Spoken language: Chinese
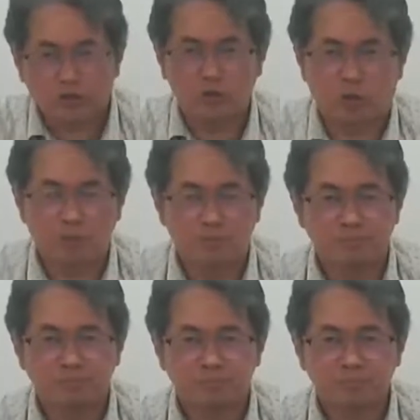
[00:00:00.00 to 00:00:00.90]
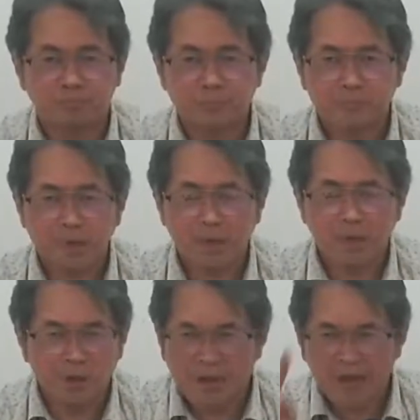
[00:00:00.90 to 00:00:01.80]
中，
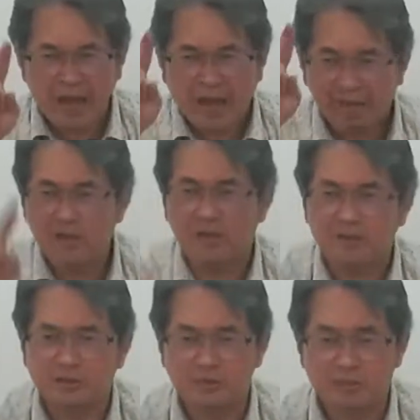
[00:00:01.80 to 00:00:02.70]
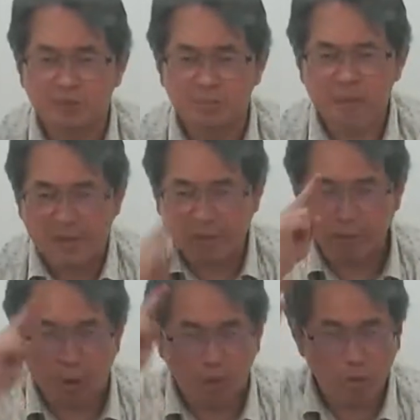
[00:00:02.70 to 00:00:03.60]
有两件事，每
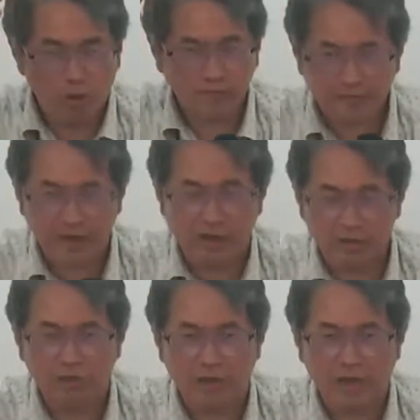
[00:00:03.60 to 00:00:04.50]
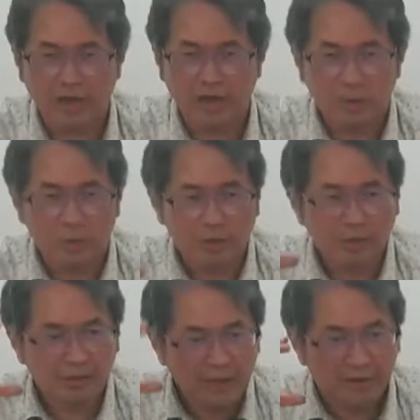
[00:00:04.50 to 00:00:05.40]
逢我想到他，我的
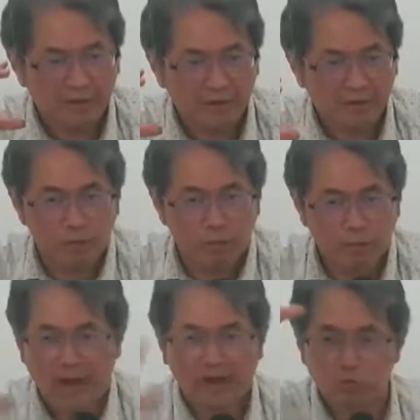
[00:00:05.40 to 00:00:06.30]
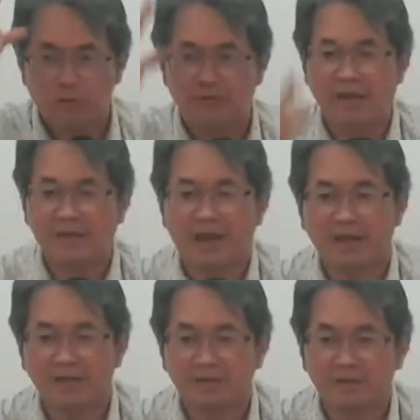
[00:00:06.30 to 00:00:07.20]
内心就发出赞叹。
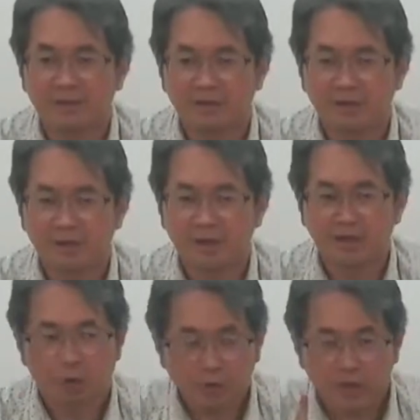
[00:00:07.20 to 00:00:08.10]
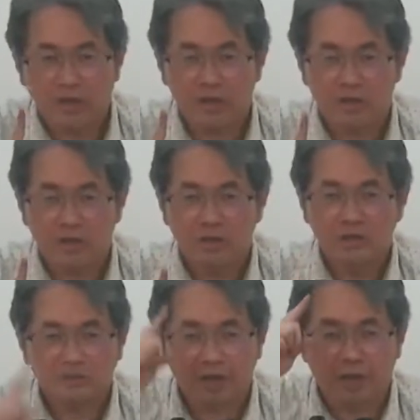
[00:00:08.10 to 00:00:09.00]
有一个是
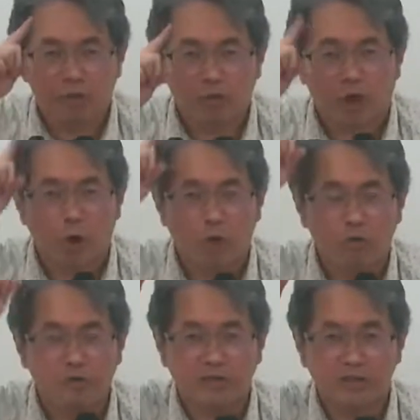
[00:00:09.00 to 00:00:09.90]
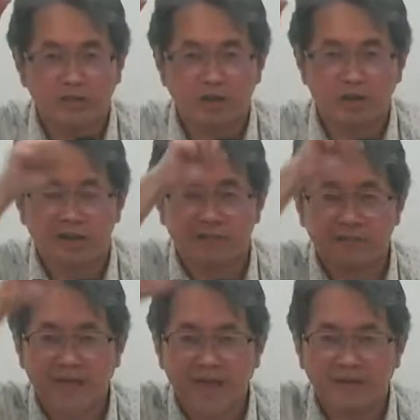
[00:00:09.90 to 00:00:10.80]
在我头顶上
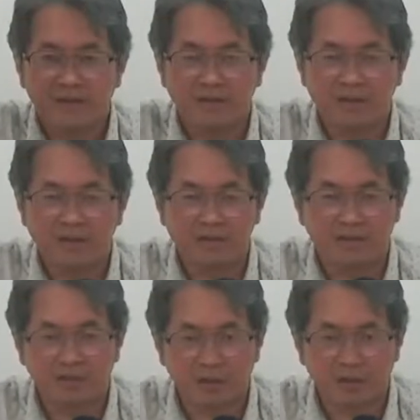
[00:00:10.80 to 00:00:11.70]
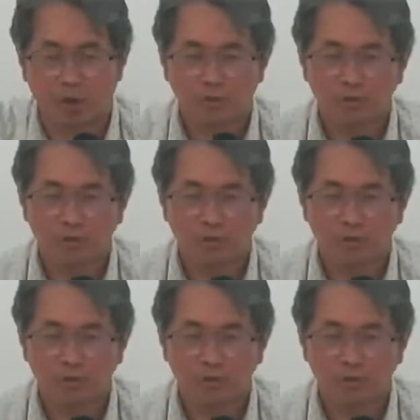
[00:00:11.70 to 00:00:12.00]
灿烂的星空，